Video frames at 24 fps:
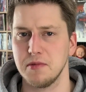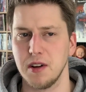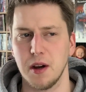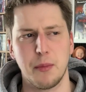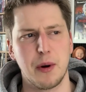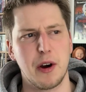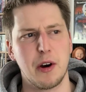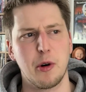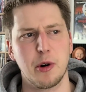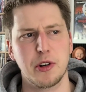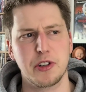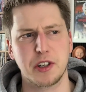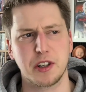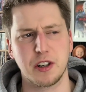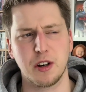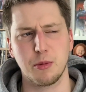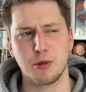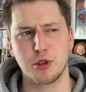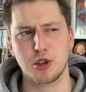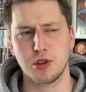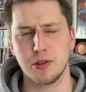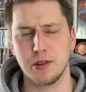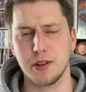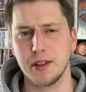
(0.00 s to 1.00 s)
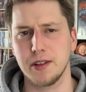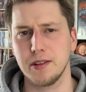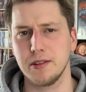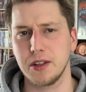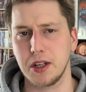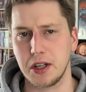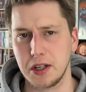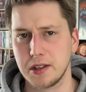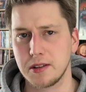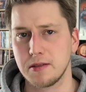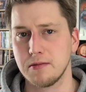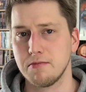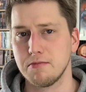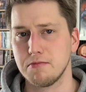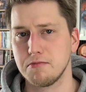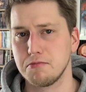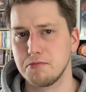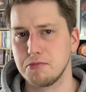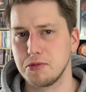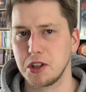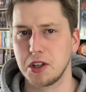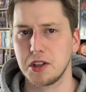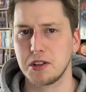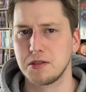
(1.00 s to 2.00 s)
Wir haben ja heute glaube ich schon den 3.
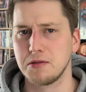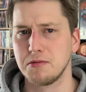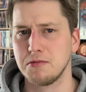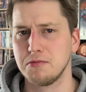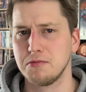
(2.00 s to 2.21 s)
3.